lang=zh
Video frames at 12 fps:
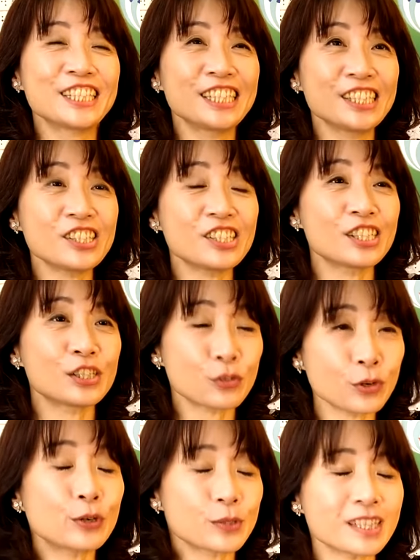其实
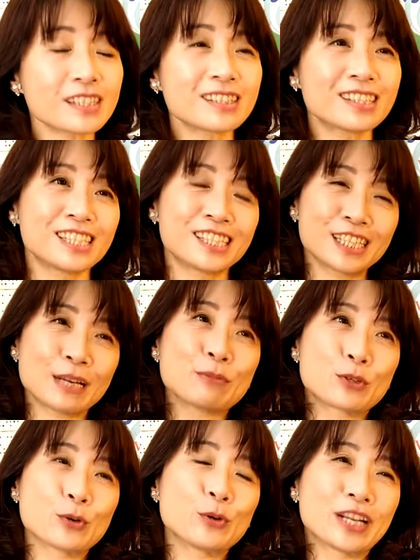会有这个，其实他们
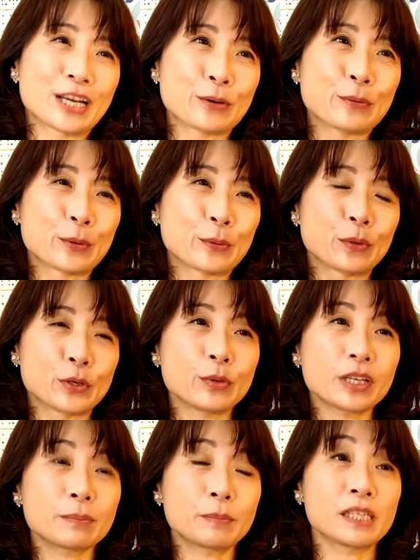就会来问我，因
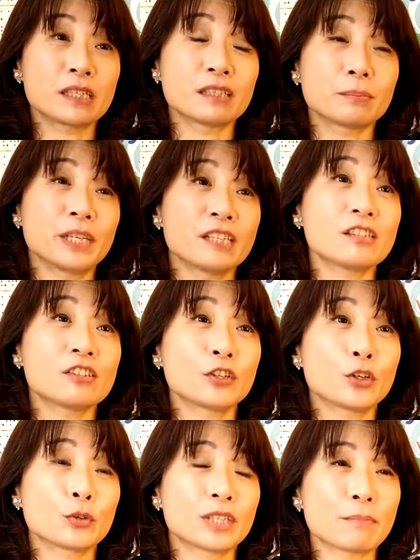为平时平时
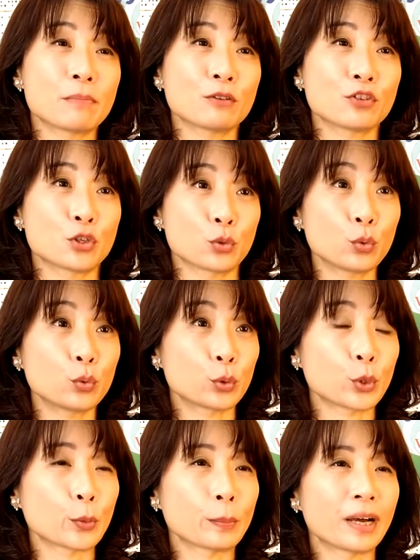都有在保持互
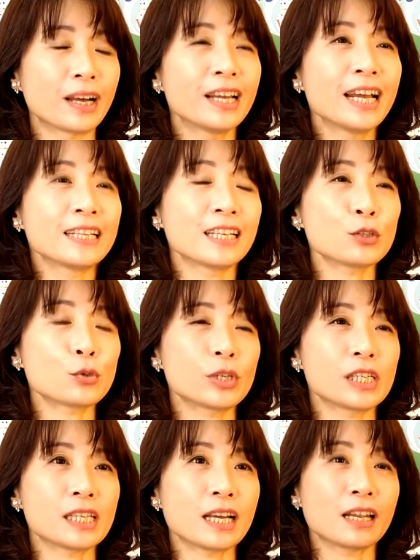动嘛。那所
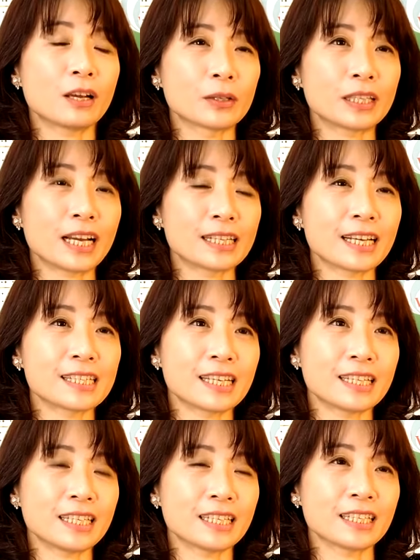以像老大他
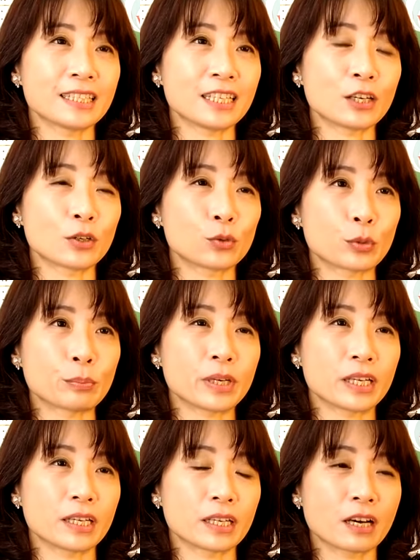在念要准
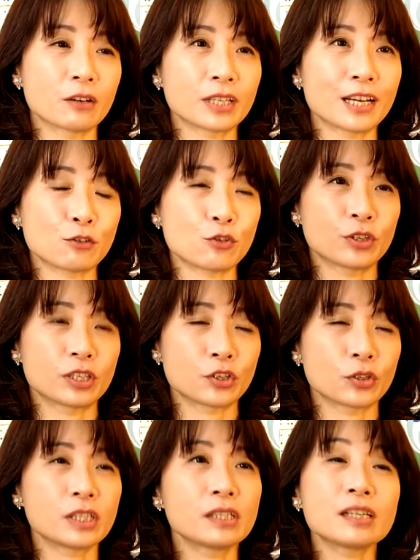备考大学的
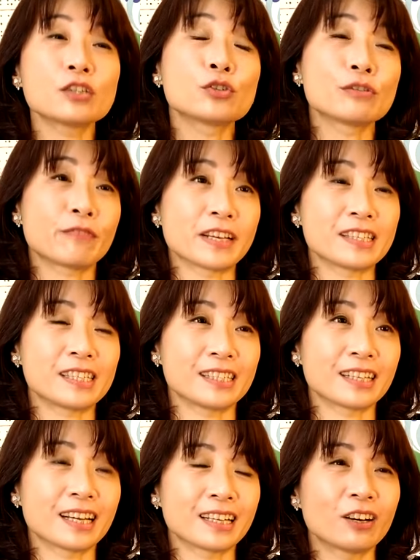时候，其实那时候是繁
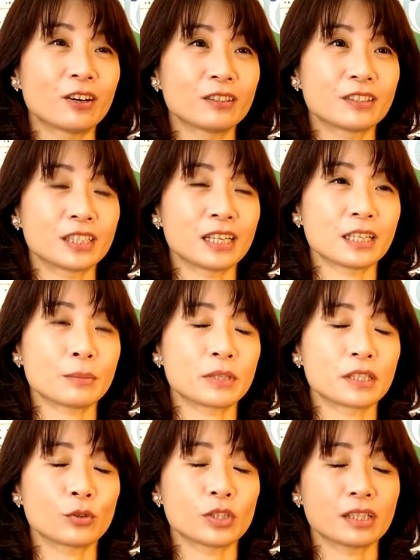星啦哈。现在他
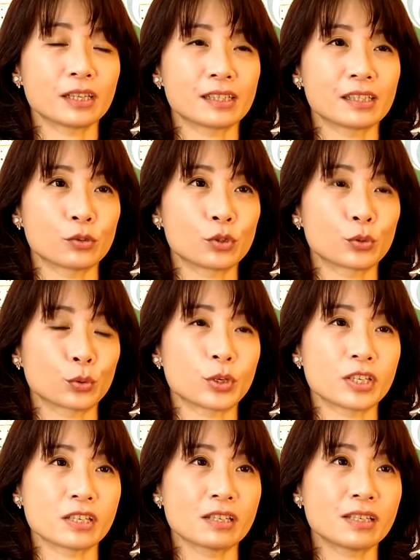们都已经改成这种
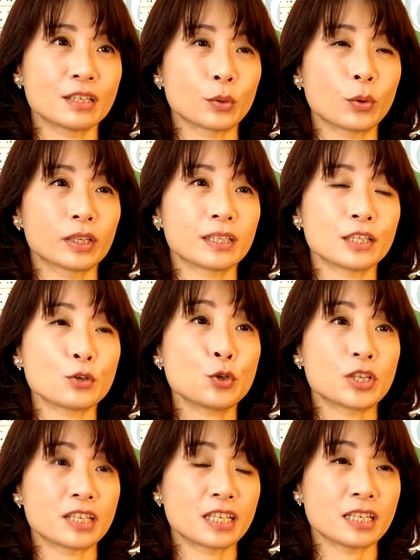推甄计划，他在
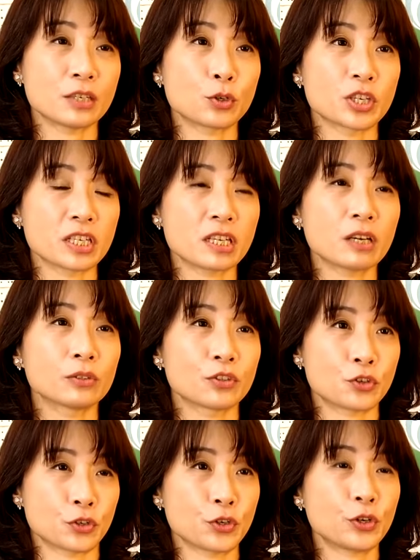选系选校的
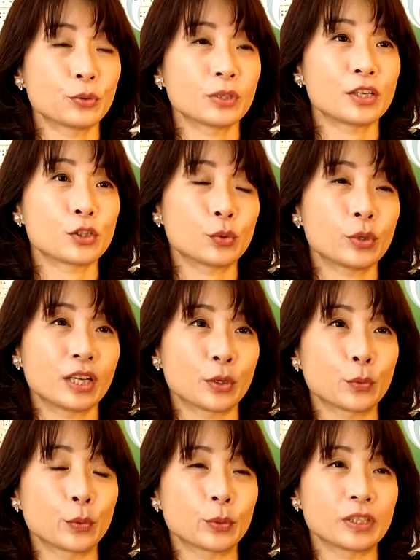时候，他就会来
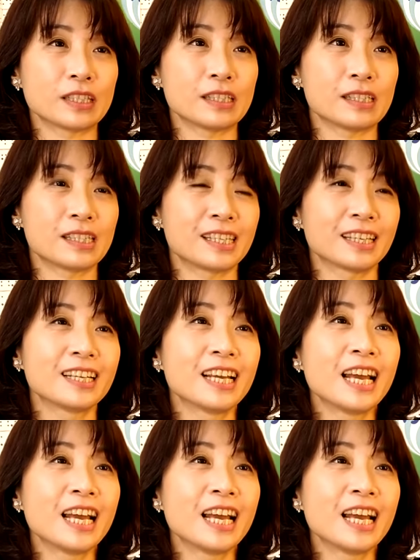问我的意见。